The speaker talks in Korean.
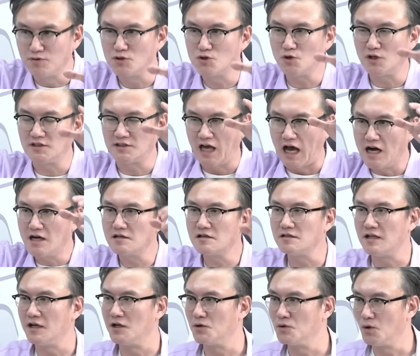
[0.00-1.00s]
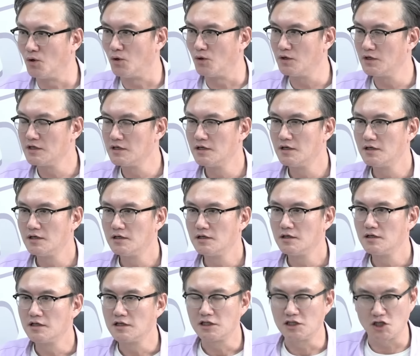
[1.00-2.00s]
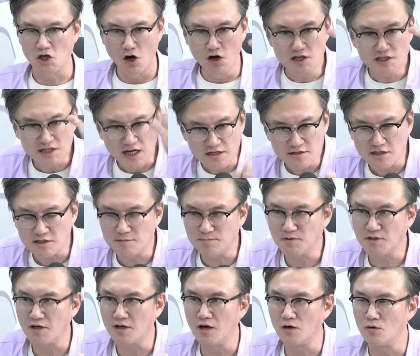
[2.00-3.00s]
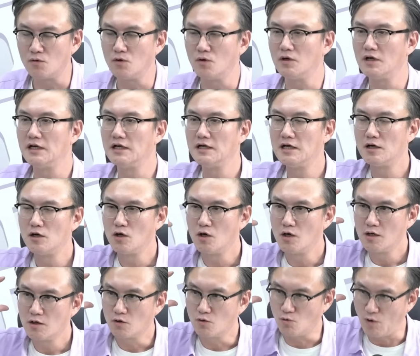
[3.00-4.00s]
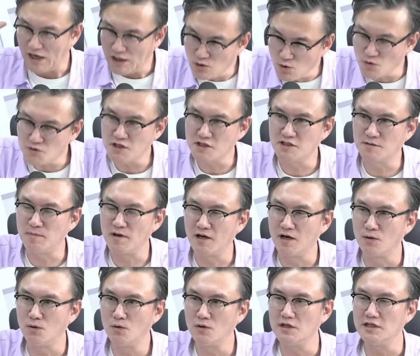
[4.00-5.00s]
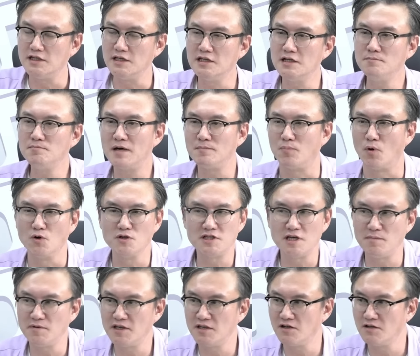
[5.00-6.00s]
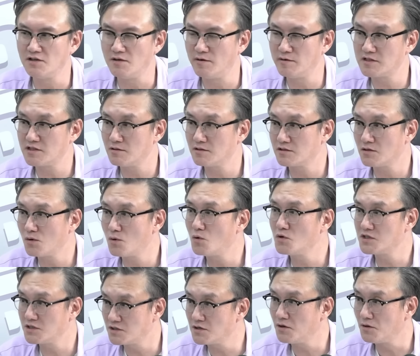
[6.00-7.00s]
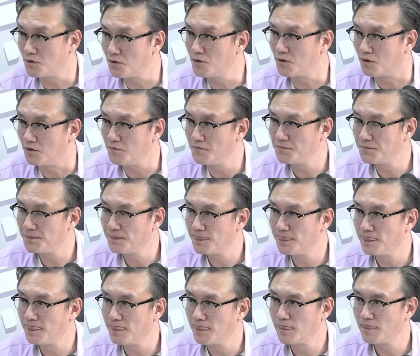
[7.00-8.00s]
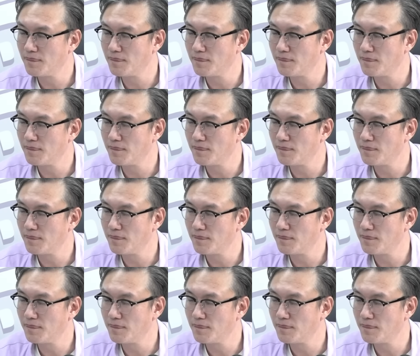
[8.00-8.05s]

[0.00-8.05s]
부르조아 다 끌어내리고 경찰서 습격하고 관공서 습격하고 이른바 볼셰비키 혁명을 성공시켜요. 아,